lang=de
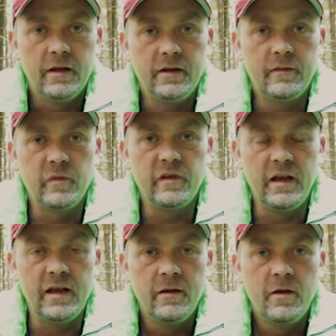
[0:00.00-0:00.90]
In diesem
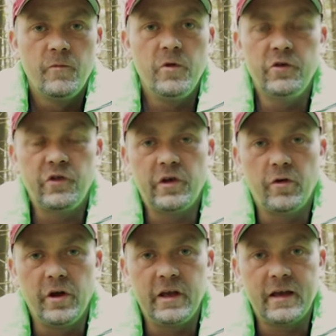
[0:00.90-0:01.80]
Sinne wünsche
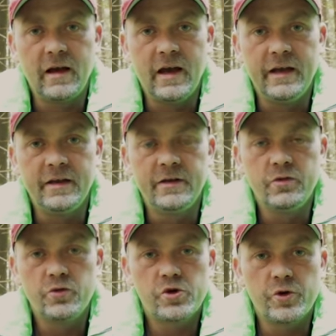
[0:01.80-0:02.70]
ich euch einen
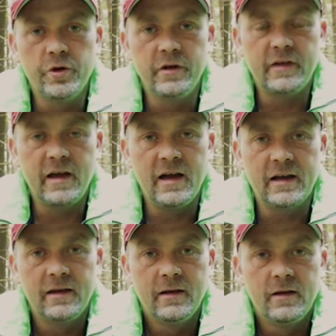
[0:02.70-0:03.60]
schönen
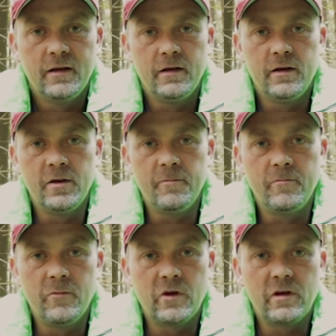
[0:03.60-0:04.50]
Tag.
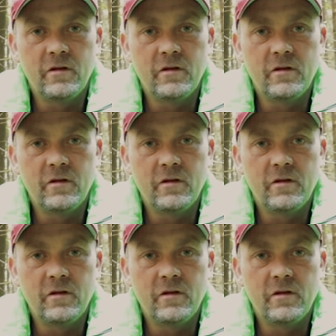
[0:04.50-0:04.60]
Ähm,